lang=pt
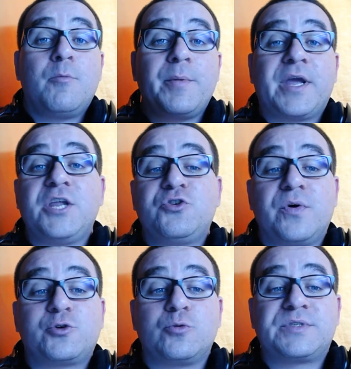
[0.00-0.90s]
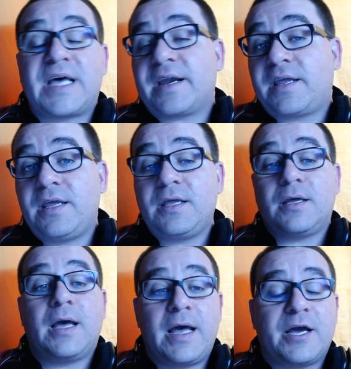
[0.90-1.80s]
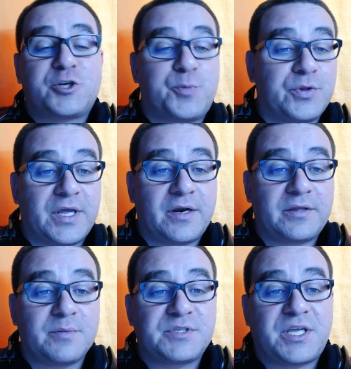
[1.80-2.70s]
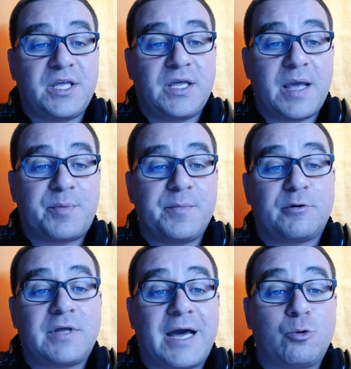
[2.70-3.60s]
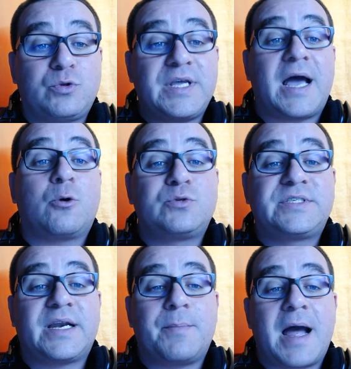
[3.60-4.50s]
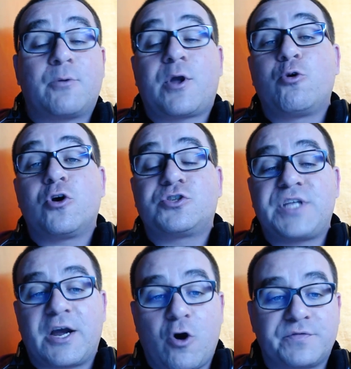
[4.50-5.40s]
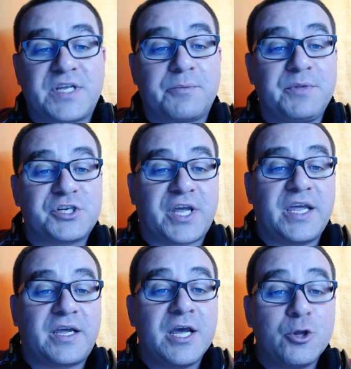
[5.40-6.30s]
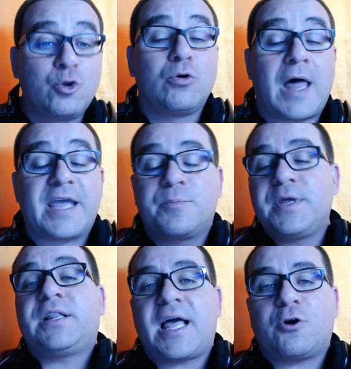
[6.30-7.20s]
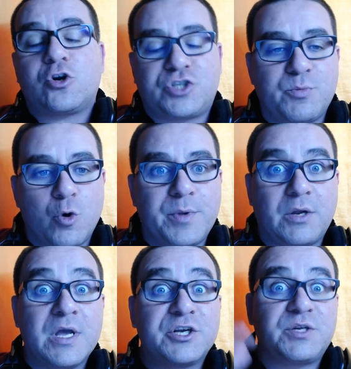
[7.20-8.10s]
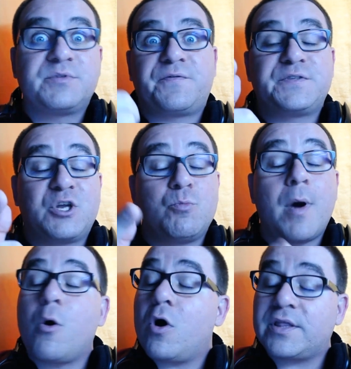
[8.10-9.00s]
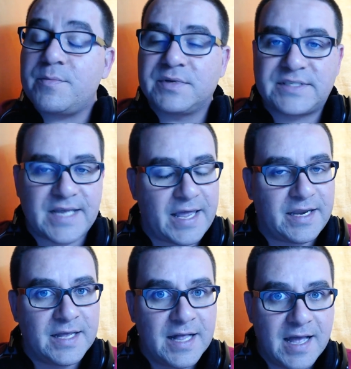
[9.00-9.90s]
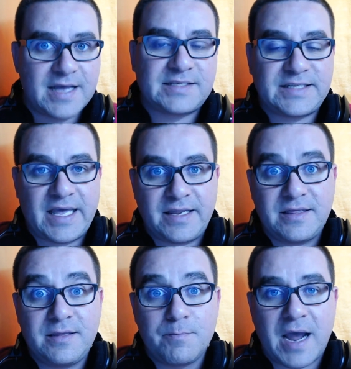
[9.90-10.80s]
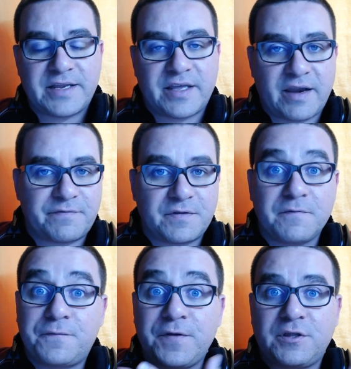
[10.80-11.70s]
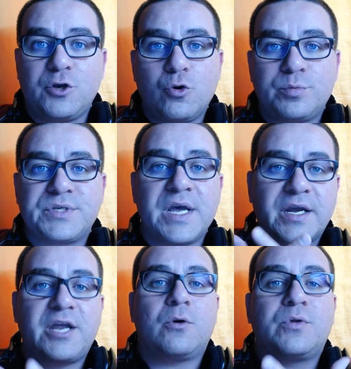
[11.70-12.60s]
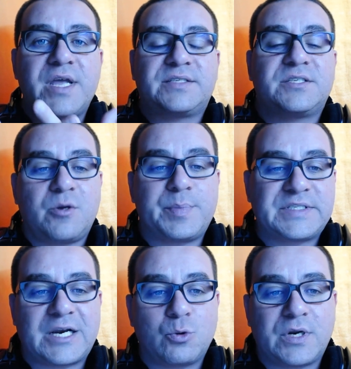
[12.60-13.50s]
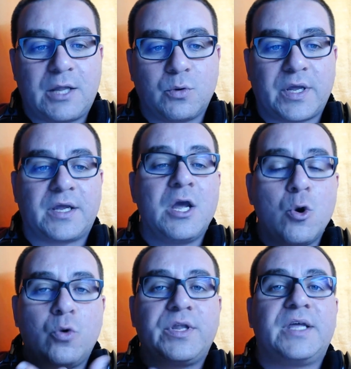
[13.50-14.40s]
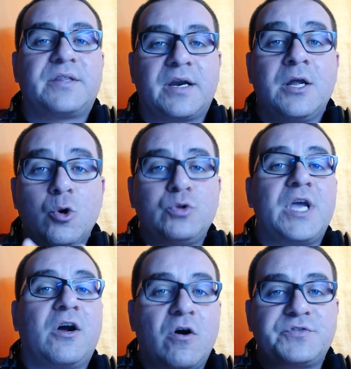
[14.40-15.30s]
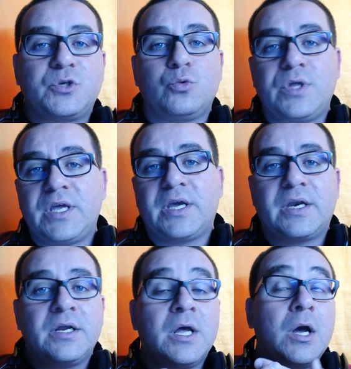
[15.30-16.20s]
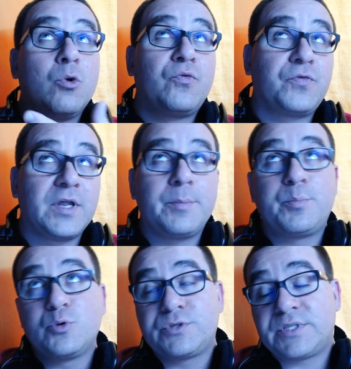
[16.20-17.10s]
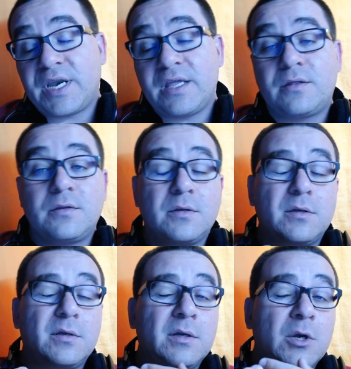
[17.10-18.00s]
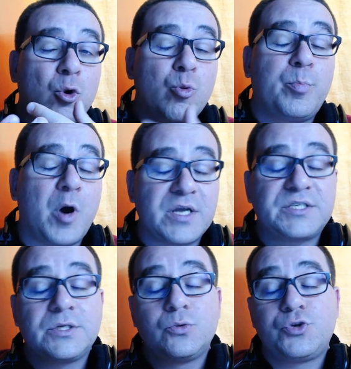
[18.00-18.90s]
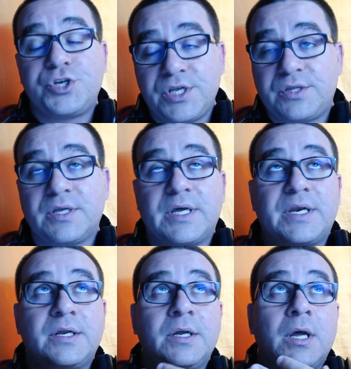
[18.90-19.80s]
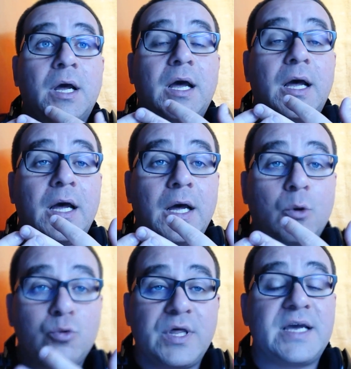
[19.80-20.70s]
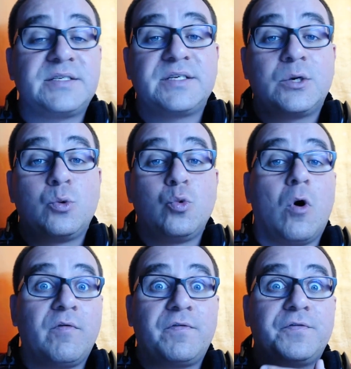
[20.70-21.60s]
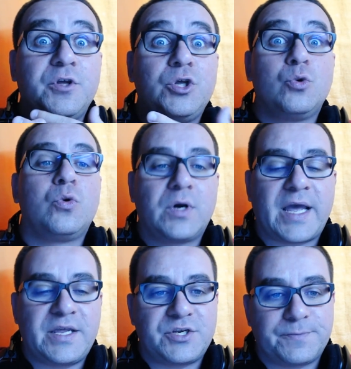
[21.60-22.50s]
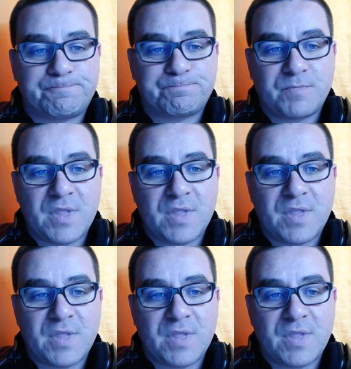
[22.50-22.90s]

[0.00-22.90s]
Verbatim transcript: Bom, amiguinhos, vamos começar aqui a responder. Temos aqui, em primeiro lugar, o Tiago Saramago, que é o nosso Tiagovski, que me diz: Rick, do you like me? Claro que gosto, meu amigo. Estamos a fazer uma ótima série, a série de Minecraft Feed the Noobs. Quem não conhece é só passar do canal do Rick, onde entra o Tiagovski, o Digger, o Flip, o Street, o Poison, o Cheater, uh, o Dazer, o Wolf e o Reis.